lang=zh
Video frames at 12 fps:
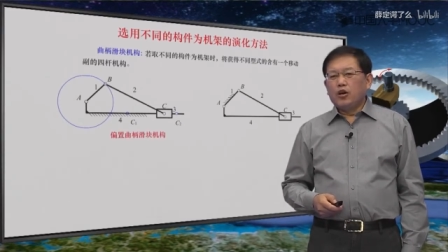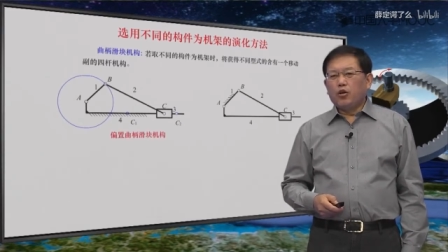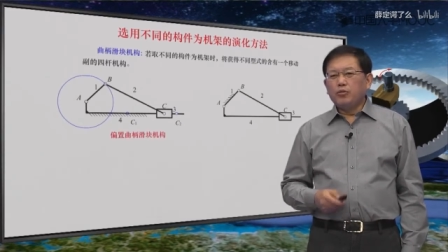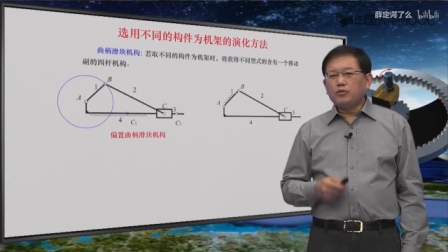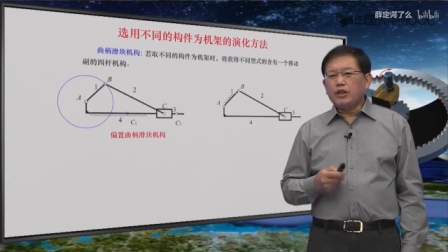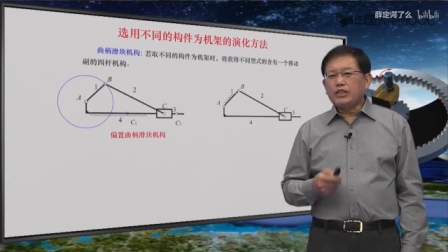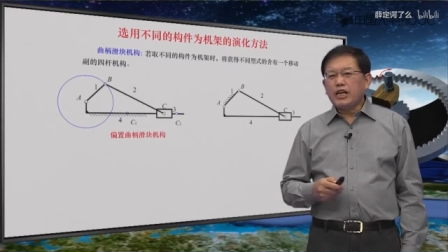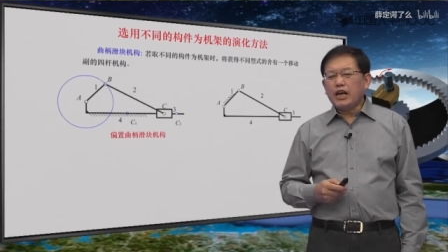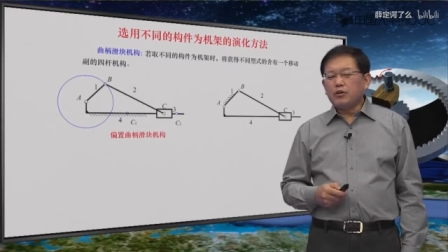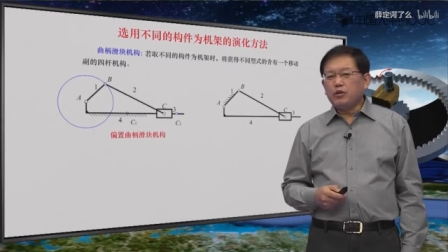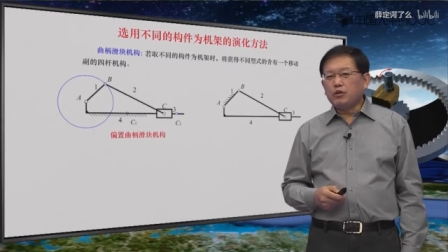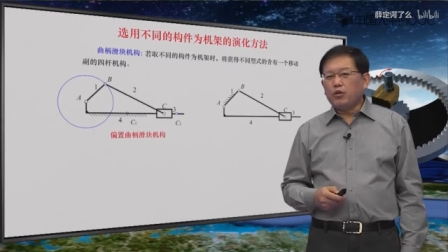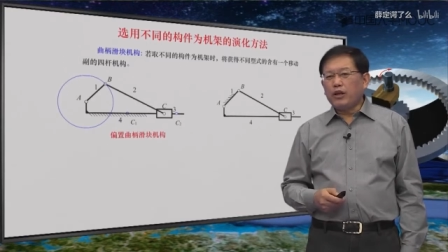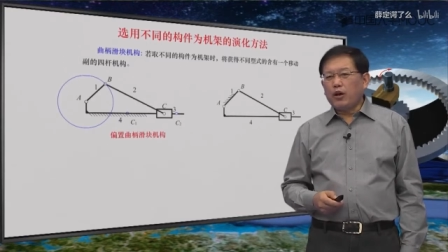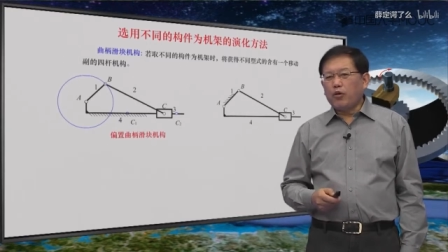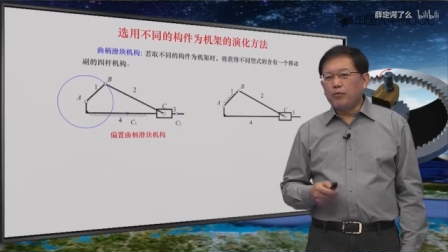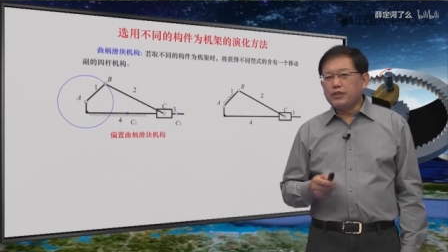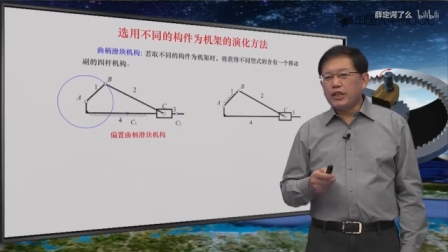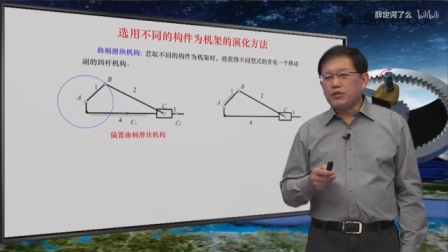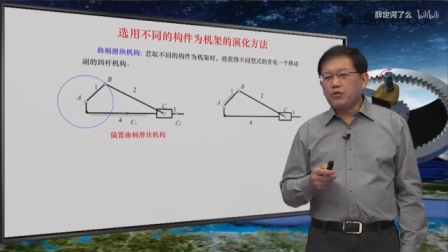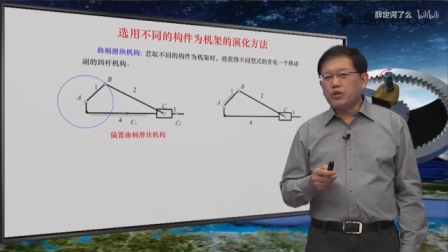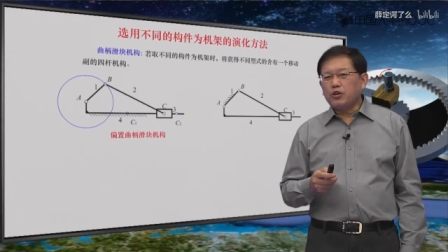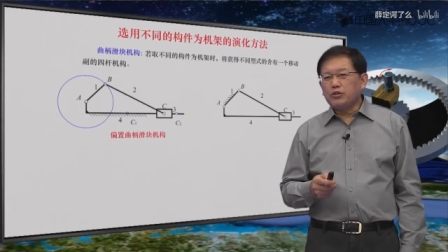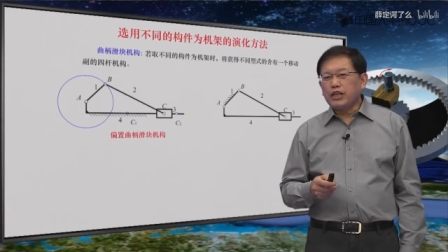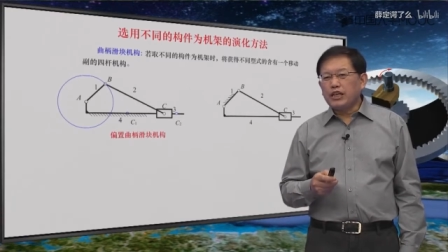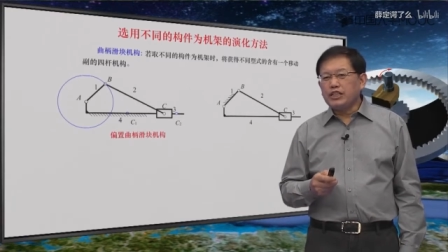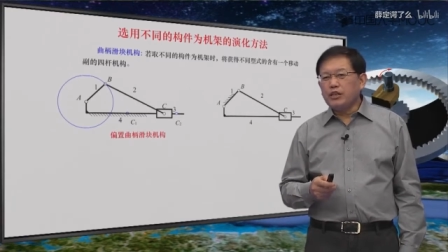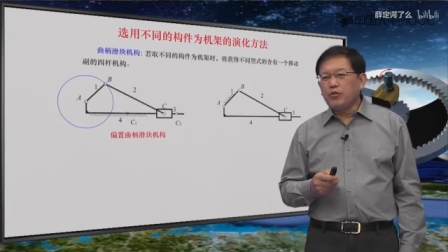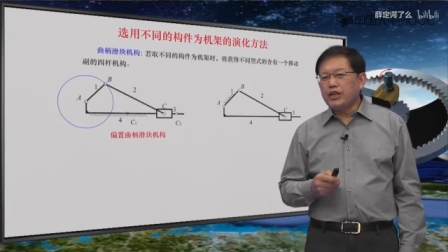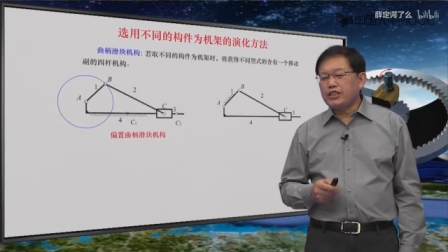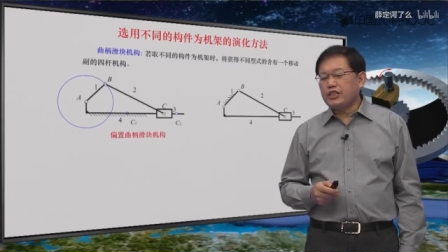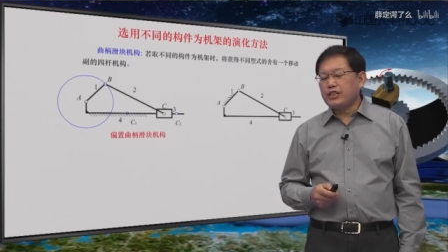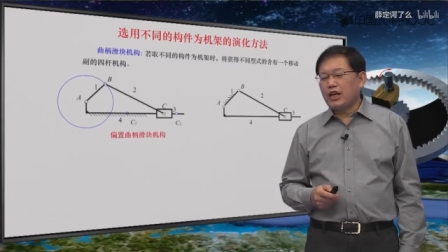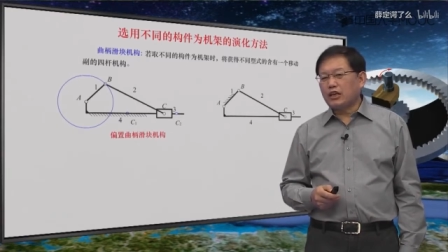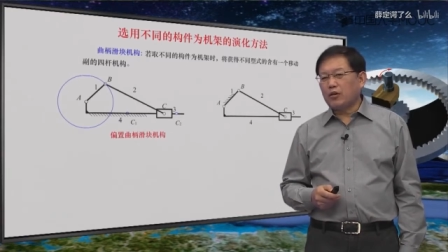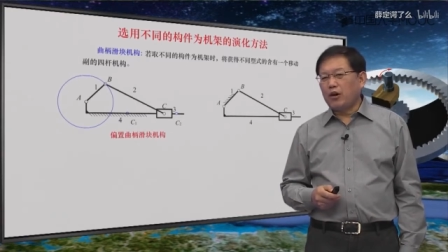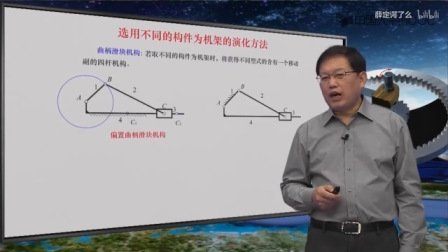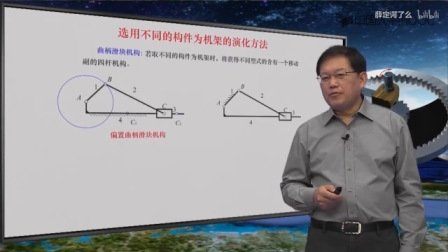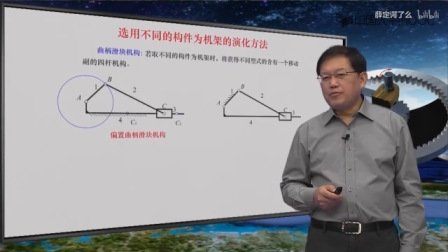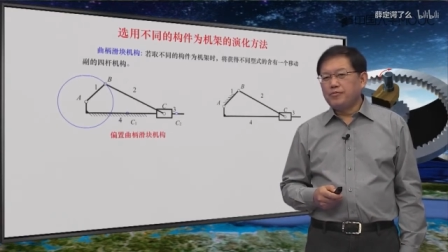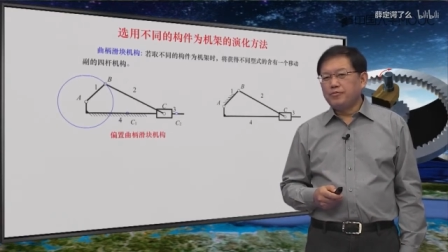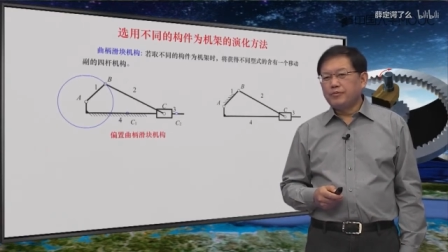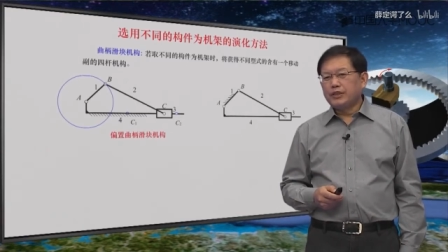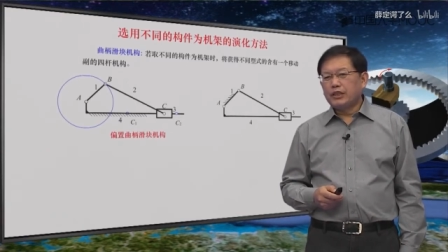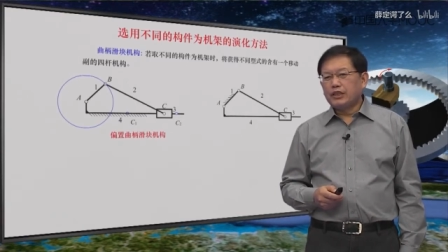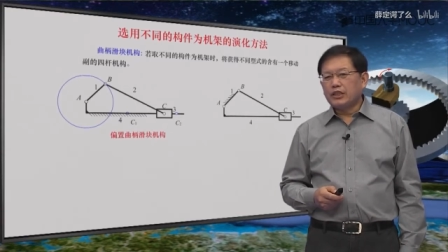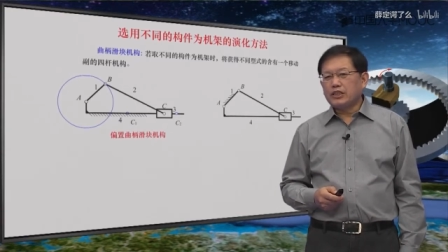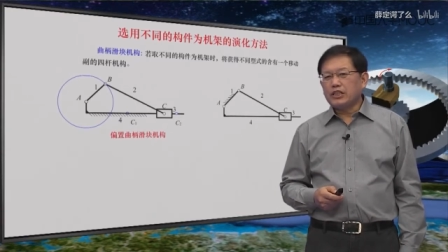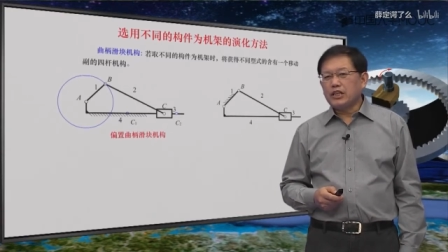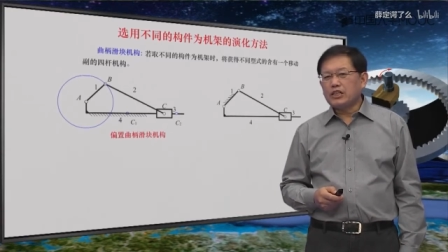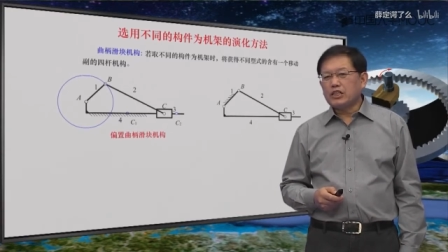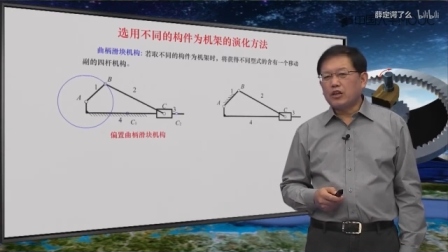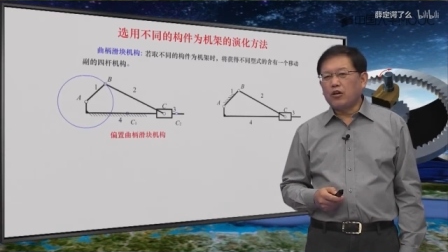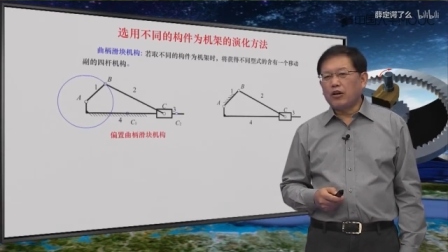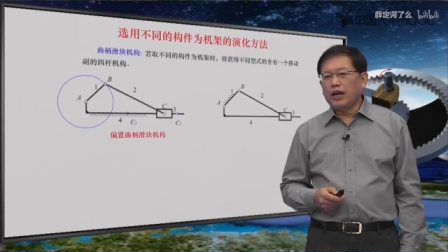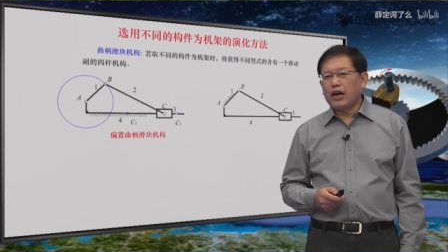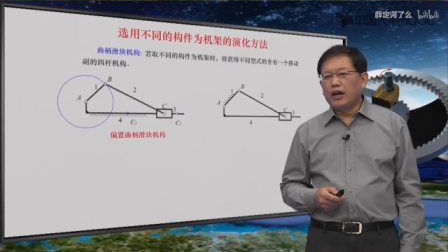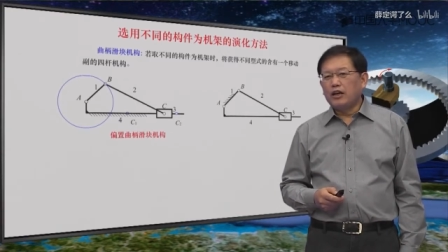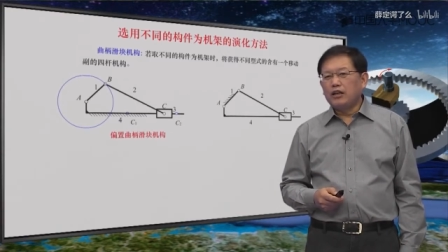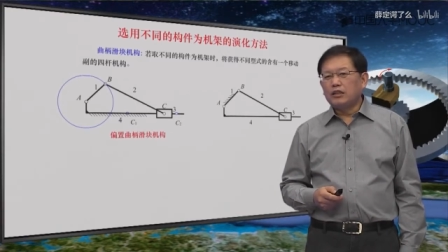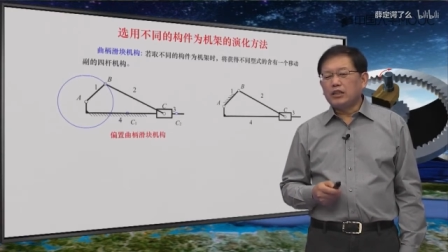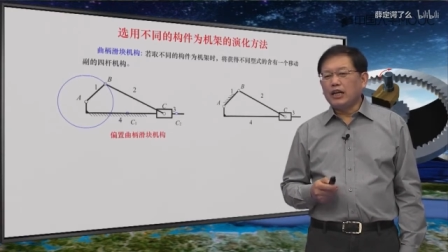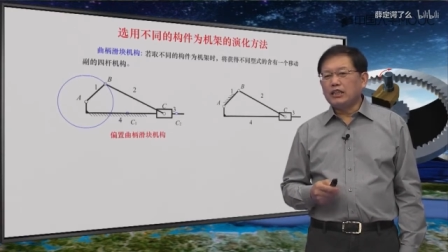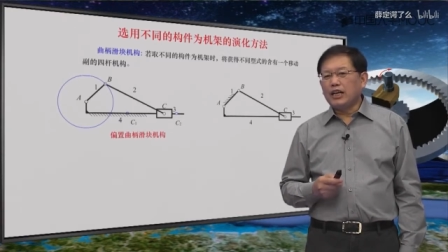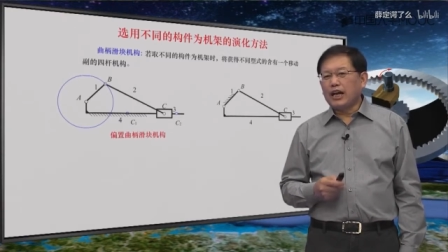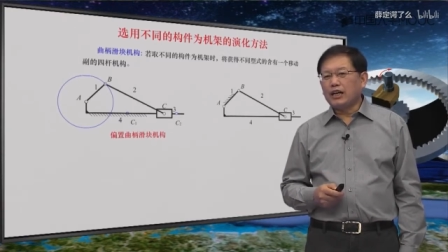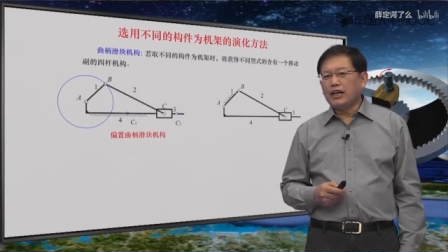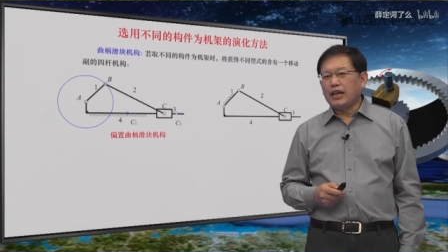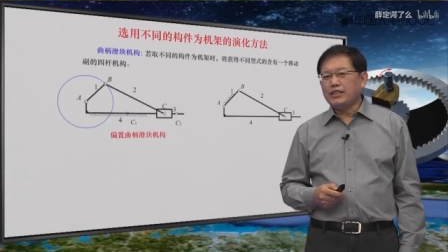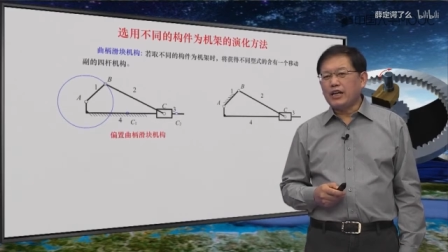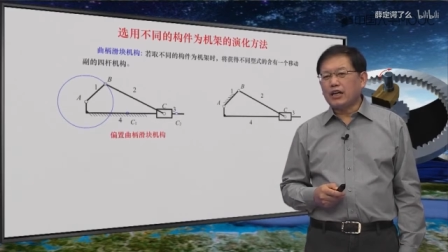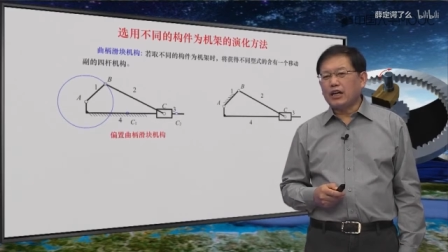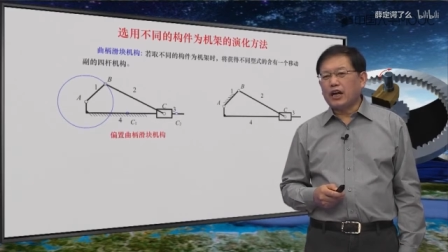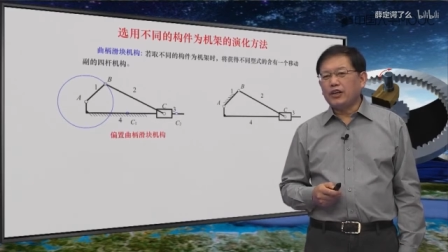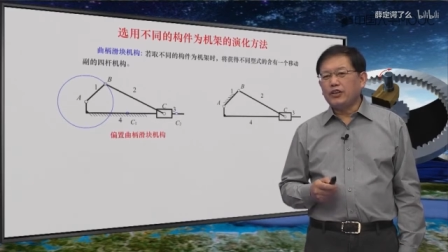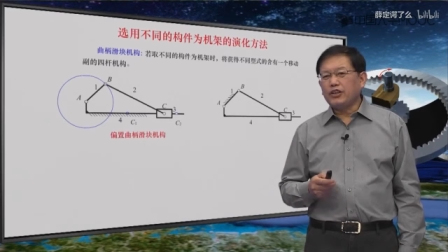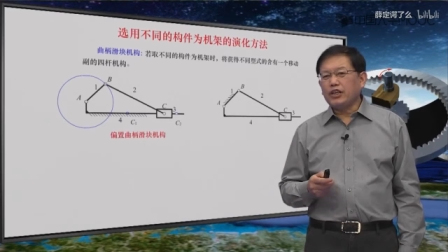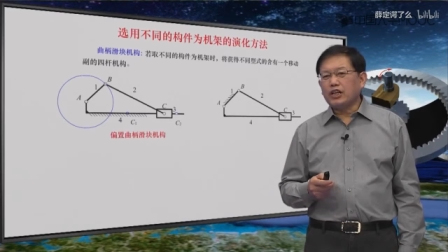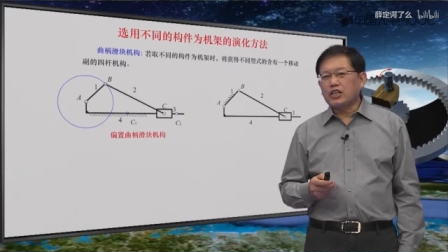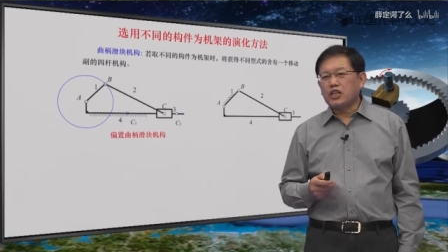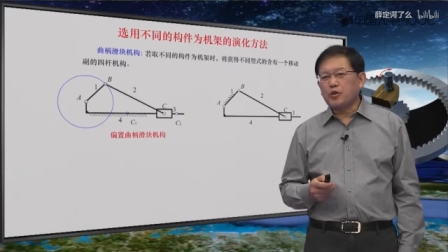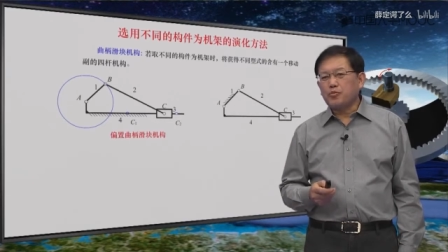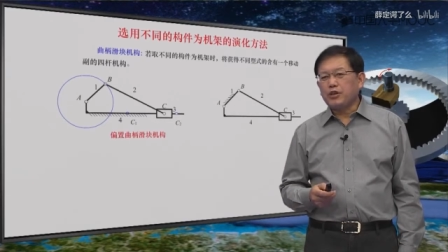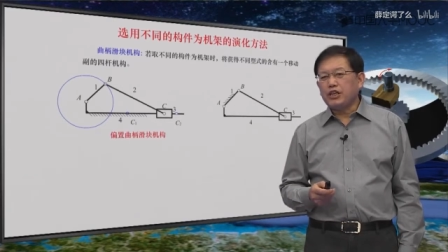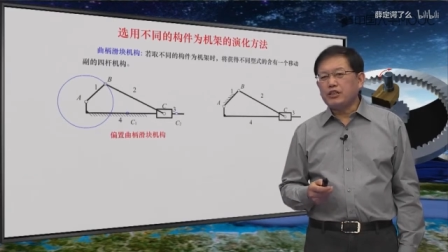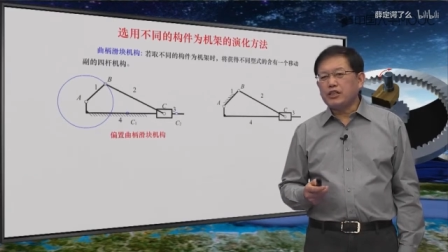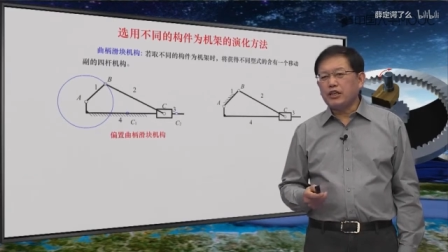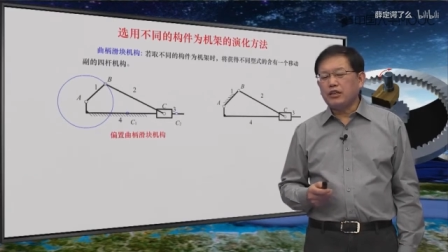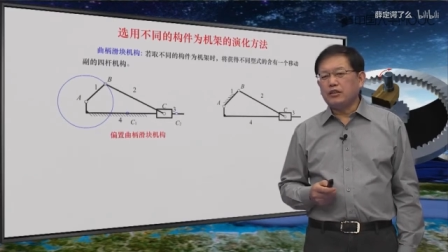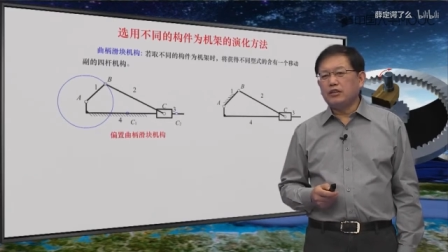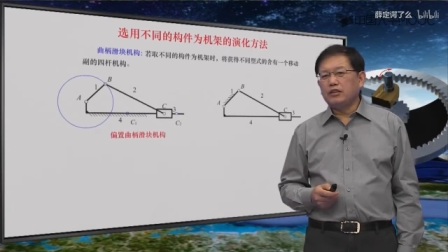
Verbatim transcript: 我们对这样运动链，我们再取构建一为基架的话，那这时候呢，它的两个连架杆，一个是 BC，